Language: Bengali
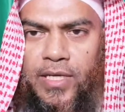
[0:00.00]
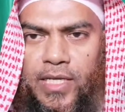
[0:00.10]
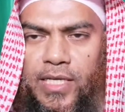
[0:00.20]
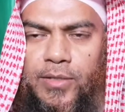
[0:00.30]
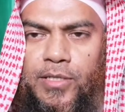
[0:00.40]

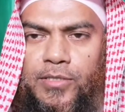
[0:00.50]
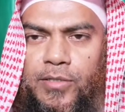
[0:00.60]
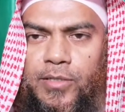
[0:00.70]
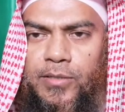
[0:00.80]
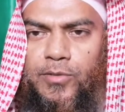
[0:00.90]
এ কারণে
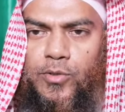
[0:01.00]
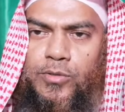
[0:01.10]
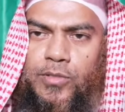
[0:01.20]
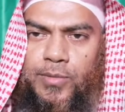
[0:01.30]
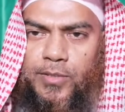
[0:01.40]
শরীয়ত
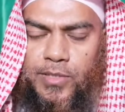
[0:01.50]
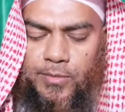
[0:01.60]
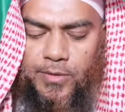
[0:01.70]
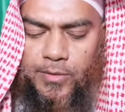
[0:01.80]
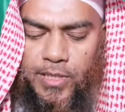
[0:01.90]
সুস্থ সুস্থ
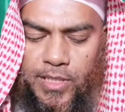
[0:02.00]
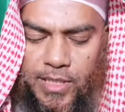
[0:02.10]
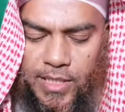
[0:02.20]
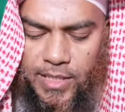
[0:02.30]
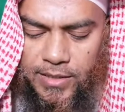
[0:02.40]
মানুষের মতোই
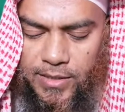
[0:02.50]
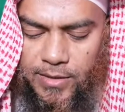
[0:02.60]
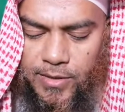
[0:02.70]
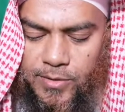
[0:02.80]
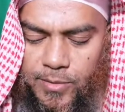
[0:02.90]
তার
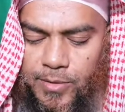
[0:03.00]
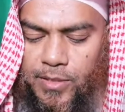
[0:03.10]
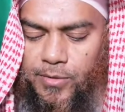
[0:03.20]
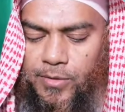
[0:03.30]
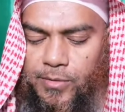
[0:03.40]
তাসরফকে
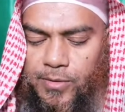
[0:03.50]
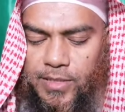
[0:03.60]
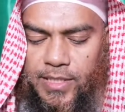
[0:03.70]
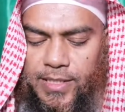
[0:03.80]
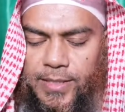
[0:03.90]
গ্রহণ
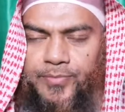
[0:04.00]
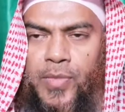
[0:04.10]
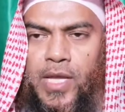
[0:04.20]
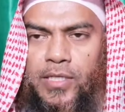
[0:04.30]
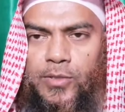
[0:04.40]
করে থাকে
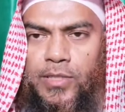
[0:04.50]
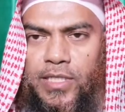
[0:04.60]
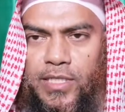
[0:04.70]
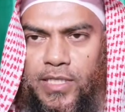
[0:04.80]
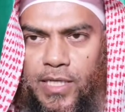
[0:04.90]

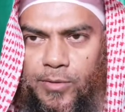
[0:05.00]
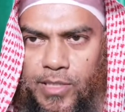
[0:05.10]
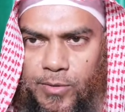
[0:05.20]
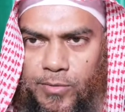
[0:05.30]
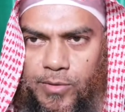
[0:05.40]
সুতরাং
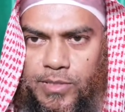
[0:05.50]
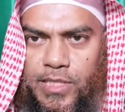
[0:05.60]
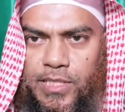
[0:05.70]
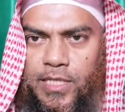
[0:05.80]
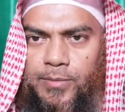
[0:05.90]
কাউকে কোনো
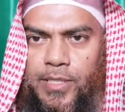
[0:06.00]
জিনিস সেবা